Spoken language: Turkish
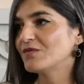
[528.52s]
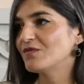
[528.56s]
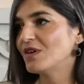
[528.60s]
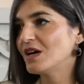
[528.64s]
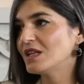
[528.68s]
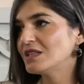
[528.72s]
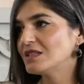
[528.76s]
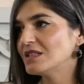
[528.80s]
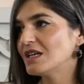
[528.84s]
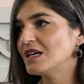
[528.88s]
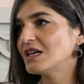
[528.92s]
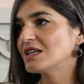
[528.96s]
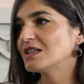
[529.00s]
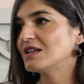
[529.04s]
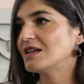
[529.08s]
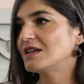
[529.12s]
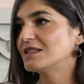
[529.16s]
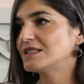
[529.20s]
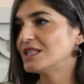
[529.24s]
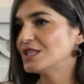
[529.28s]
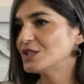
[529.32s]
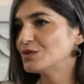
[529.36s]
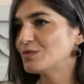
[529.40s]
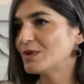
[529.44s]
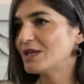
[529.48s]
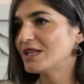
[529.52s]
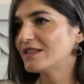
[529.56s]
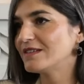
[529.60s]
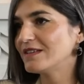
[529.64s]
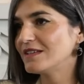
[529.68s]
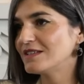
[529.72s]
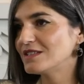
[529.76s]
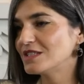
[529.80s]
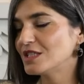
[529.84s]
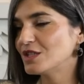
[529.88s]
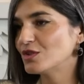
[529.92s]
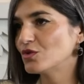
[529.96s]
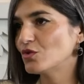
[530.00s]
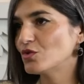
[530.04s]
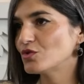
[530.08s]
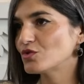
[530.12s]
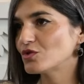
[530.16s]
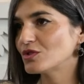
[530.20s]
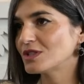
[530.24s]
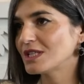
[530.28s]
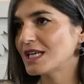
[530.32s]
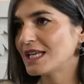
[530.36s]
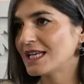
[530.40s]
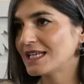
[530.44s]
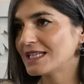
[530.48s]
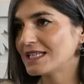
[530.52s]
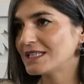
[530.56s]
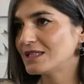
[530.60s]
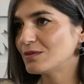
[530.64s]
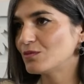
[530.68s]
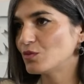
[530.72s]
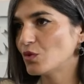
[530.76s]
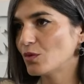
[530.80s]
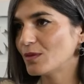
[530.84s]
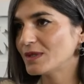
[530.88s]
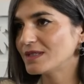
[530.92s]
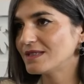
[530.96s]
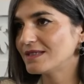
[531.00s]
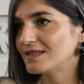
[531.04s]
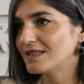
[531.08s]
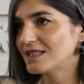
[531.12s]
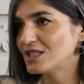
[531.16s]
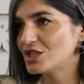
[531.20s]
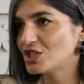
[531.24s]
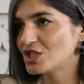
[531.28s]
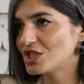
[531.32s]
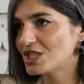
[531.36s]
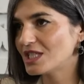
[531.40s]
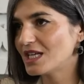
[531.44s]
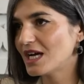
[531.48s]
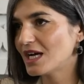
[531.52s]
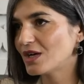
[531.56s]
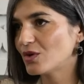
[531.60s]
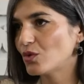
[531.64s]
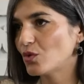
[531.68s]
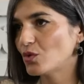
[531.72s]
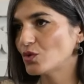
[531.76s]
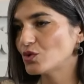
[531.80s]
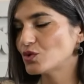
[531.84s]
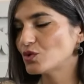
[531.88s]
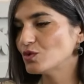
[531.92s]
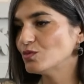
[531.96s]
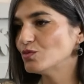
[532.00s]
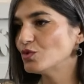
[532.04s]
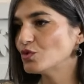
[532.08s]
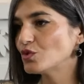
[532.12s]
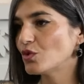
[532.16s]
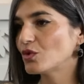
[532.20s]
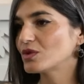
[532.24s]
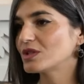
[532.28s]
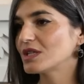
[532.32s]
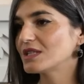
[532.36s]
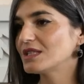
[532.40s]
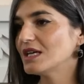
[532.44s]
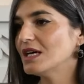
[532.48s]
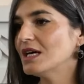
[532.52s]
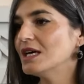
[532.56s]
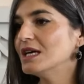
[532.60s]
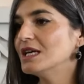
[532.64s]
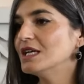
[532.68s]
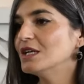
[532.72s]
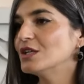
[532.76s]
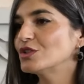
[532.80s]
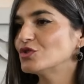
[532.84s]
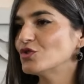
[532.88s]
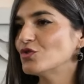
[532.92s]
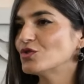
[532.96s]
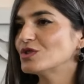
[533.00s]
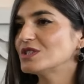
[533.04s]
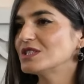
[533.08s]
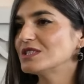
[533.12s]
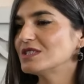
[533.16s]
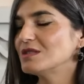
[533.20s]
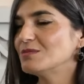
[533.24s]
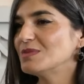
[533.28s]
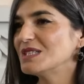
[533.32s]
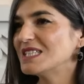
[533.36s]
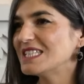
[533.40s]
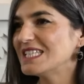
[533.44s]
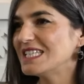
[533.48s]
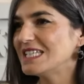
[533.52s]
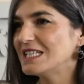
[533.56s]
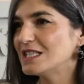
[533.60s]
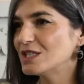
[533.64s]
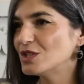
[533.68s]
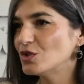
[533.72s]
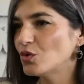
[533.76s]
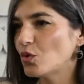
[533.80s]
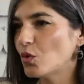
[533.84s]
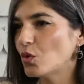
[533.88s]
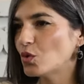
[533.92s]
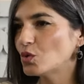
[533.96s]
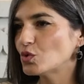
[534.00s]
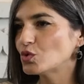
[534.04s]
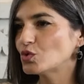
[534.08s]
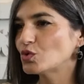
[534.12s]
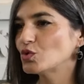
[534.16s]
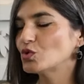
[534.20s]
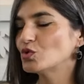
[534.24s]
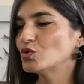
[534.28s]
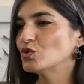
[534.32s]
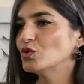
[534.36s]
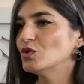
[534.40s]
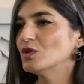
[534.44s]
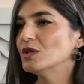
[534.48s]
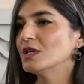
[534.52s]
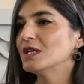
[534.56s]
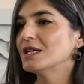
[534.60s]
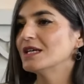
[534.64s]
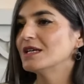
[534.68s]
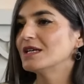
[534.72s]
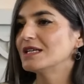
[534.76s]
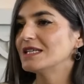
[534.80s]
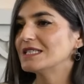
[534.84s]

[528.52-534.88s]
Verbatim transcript: Van'la kardeş belediyecilik olsun, gerekli diplomatik ilişkiler olsun bu noktada çok ciddi bir ilgi olduğunu,